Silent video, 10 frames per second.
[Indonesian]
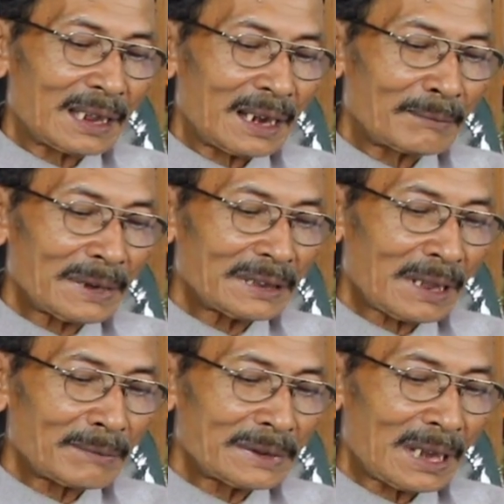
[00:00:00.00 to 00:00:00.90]
dalam
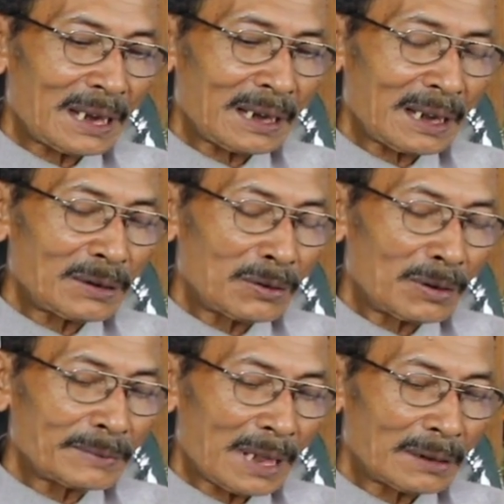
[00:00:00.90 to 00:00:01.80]
kita menjalankan
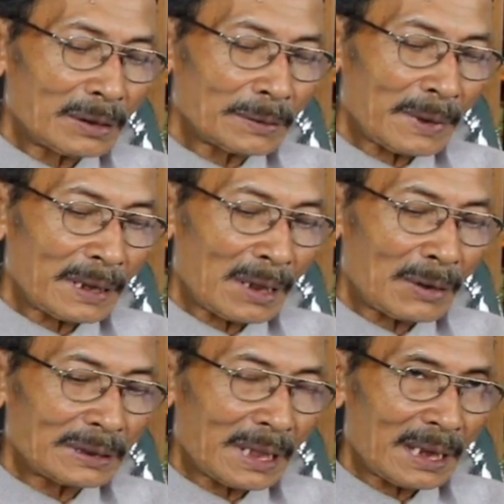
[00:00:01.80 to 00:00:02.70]
hukumnya Allah
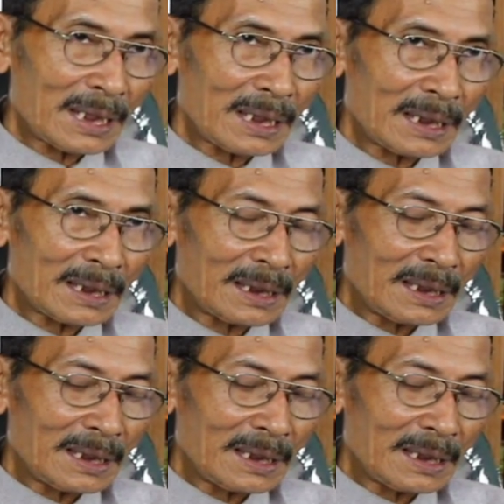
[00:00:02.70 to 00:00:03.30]
Subhanahu wa taala